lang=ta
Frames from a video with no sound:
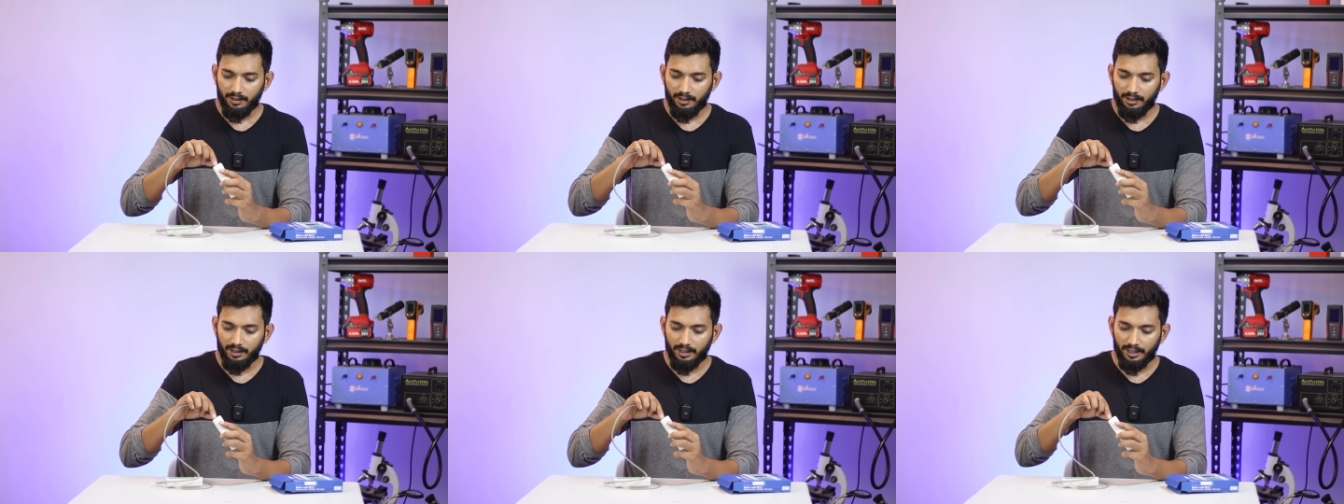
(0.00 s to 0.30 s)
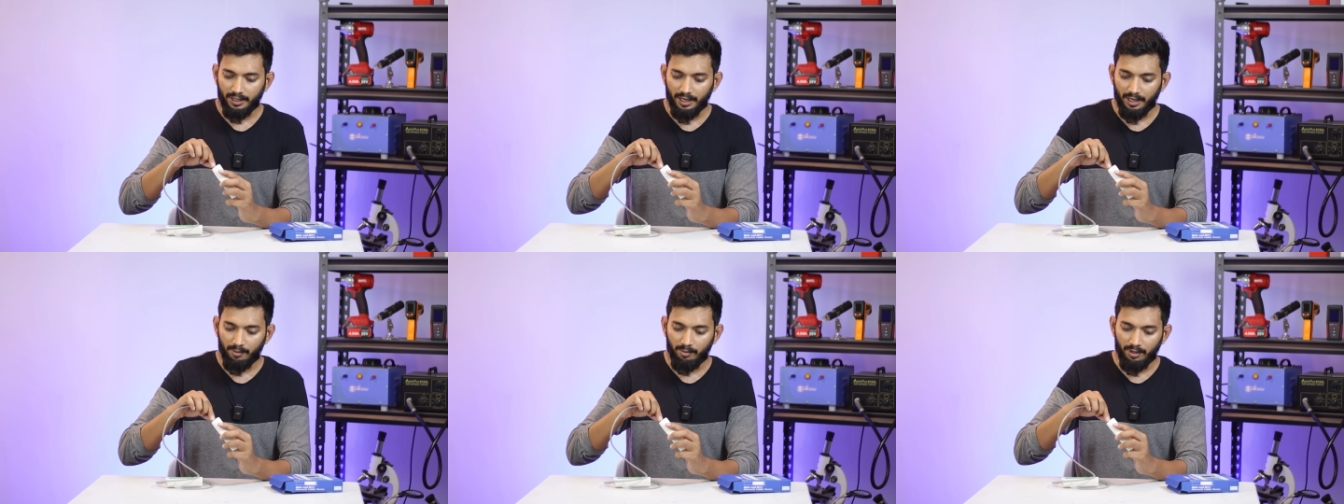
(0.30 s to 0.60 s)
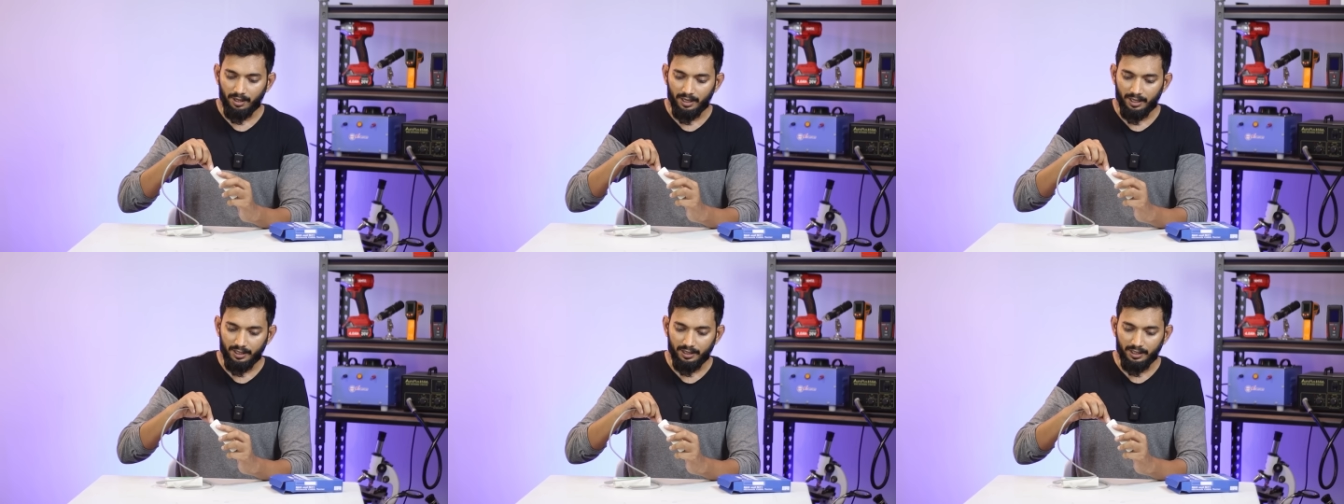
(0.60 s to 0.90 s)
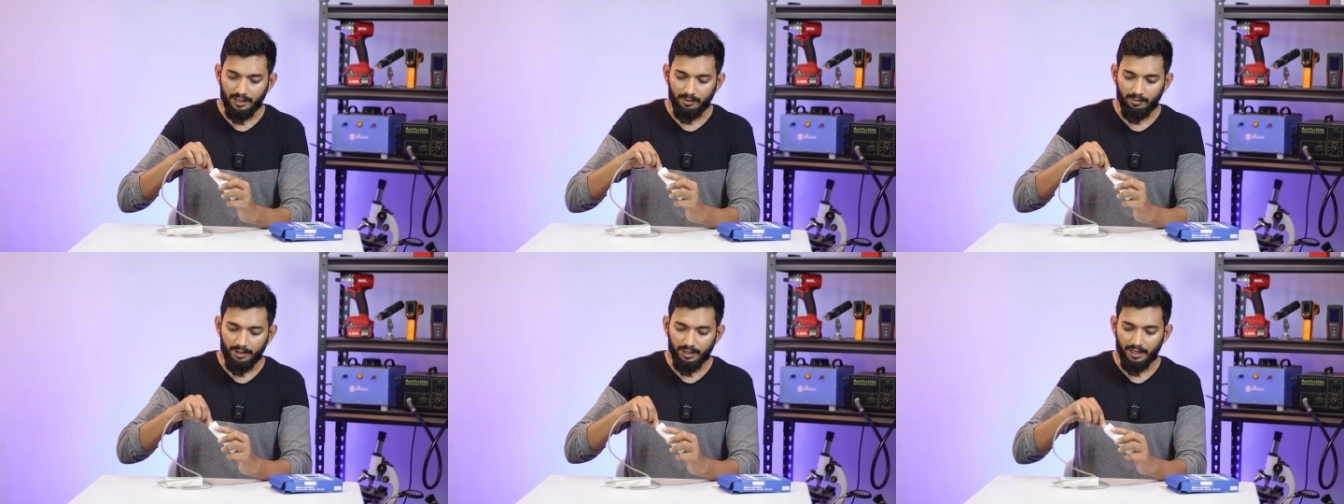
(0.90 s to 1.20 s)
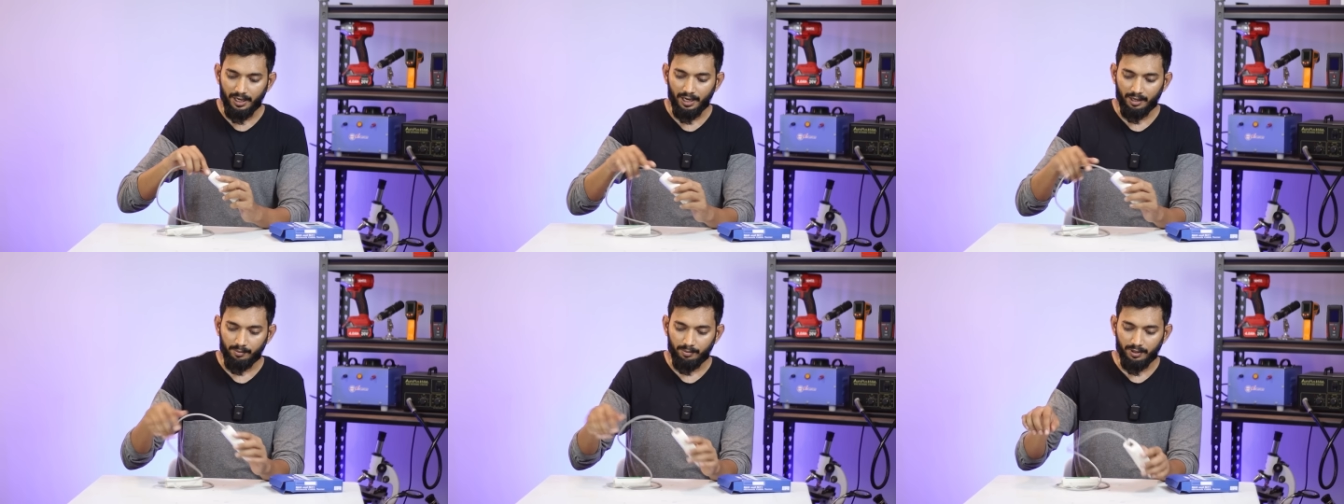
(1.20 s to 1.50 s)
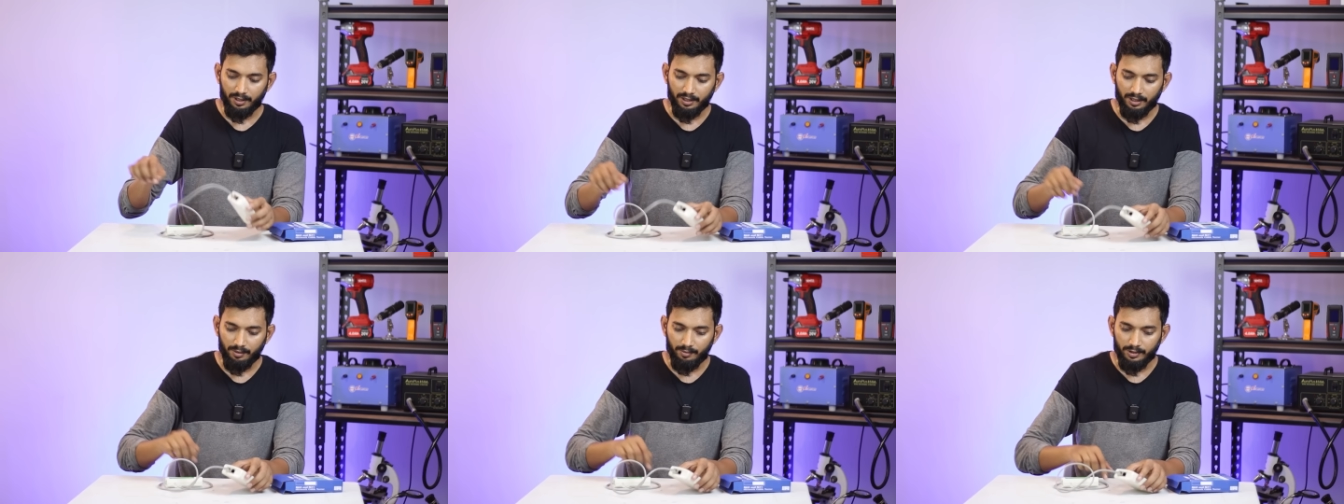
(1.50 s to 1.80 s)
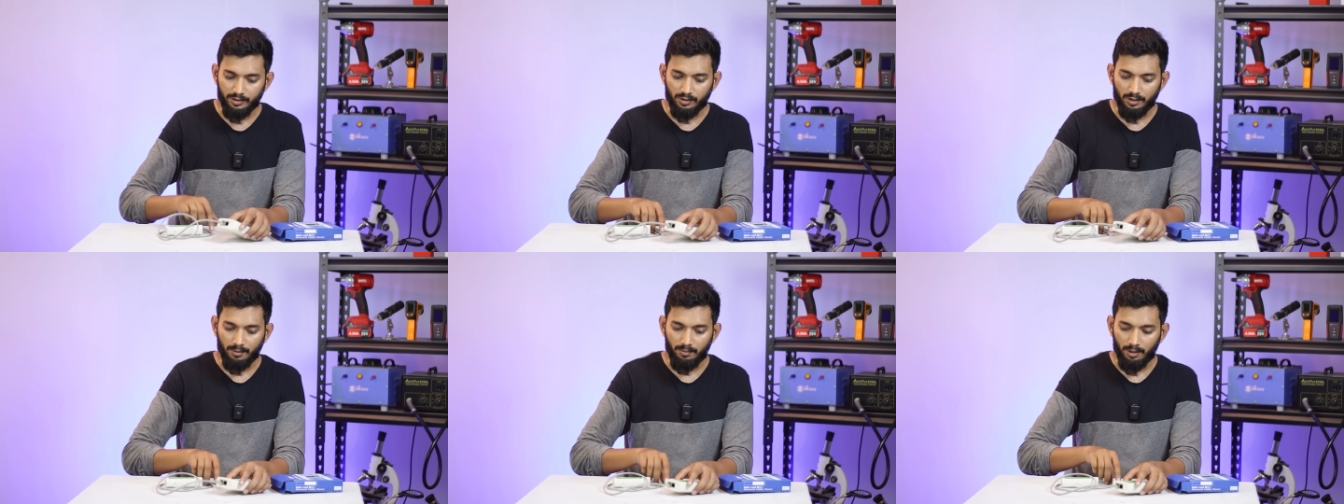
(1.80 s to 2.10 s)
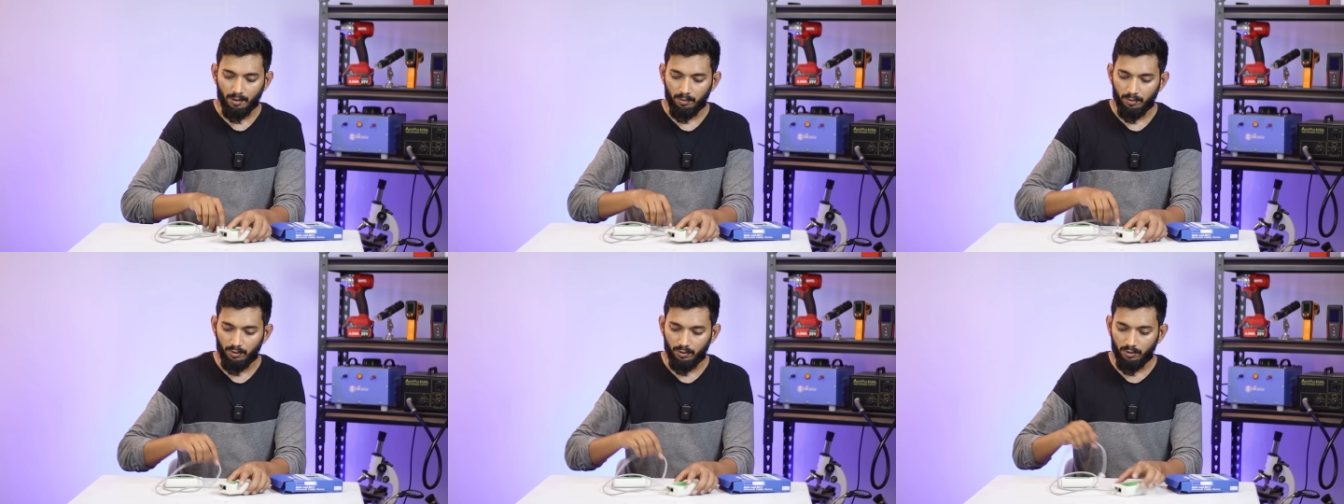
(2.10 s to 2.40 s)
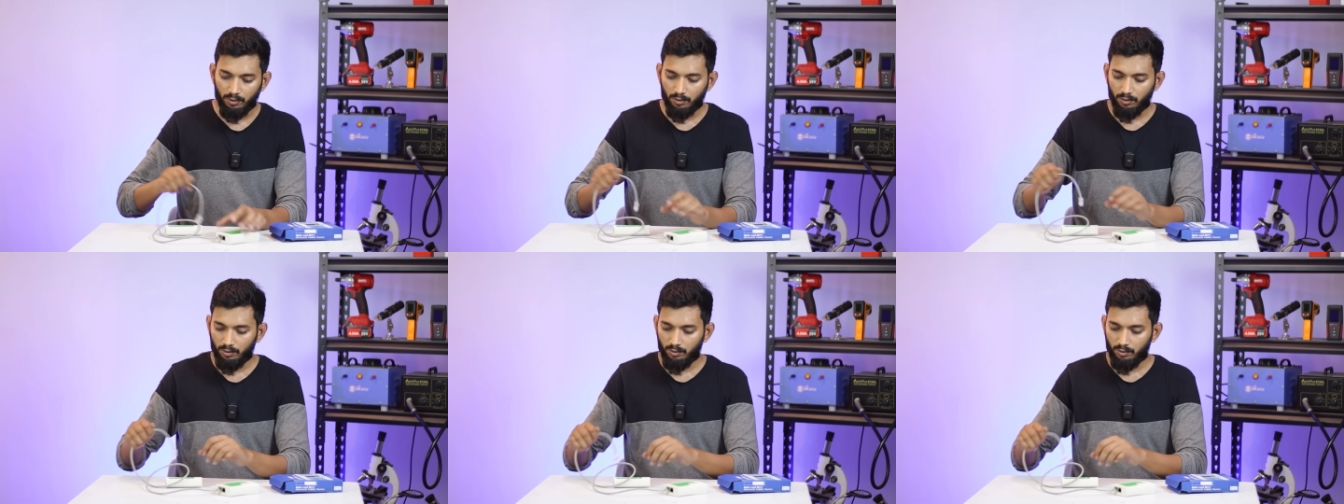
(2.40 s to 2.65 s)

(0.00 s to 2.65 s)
இந்த கேபிளில் இது எப்படி ரியாக்ட் பண்ணுது அப்படின்னு சொல்லி பார்ப்போம்